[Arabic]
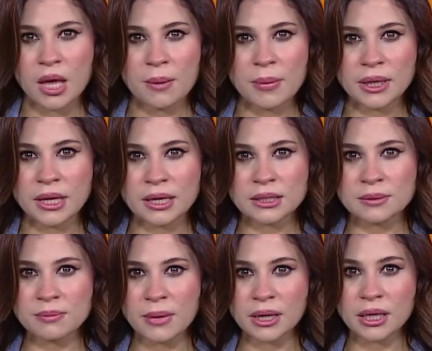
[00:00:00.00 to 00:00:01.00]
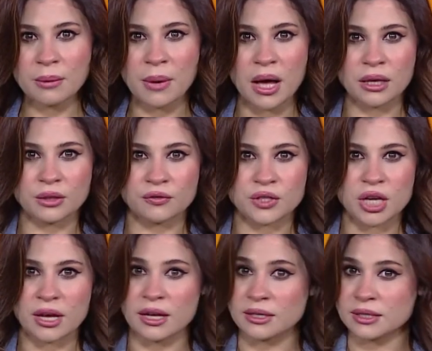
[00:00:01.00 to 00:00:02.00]
بات اسم مريم عاطف
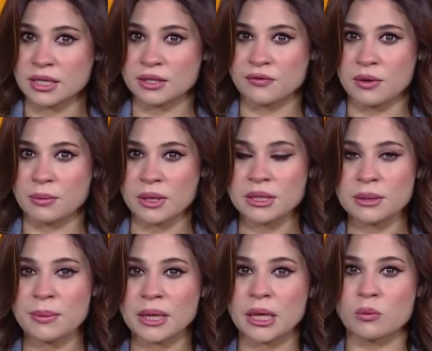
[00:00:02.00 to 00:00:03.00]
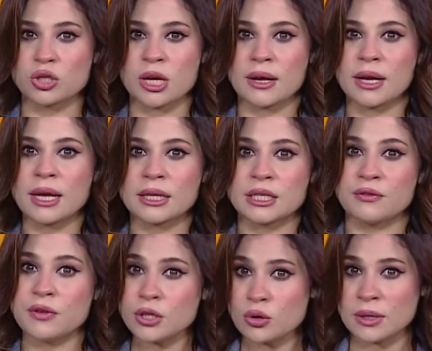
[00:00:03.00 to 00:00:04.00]
شاكر ترند في مصر بعد مشاركة فيديو